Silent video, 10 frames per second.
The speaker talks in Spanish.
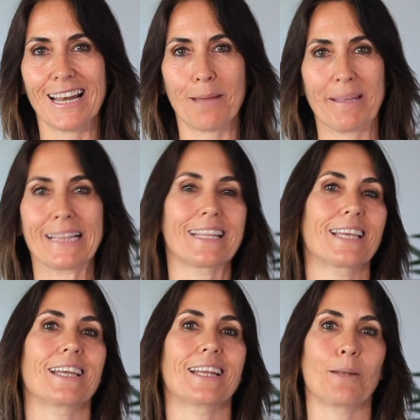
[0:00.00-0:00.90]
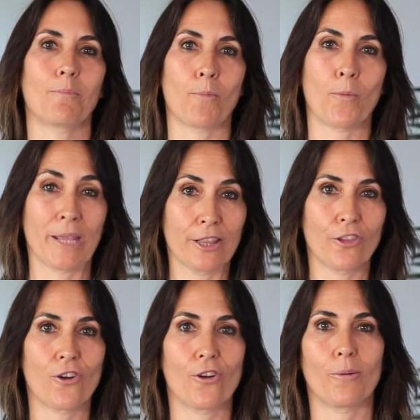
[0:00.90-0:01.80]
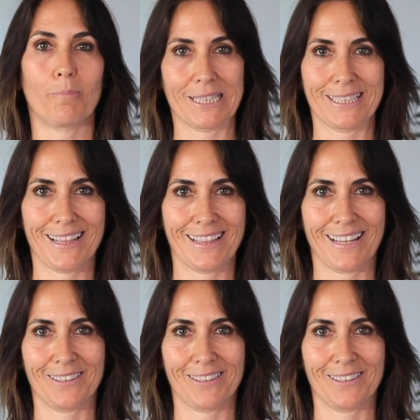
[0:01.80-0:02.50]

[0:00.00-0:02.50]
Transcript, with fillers: la mente en el momento presente.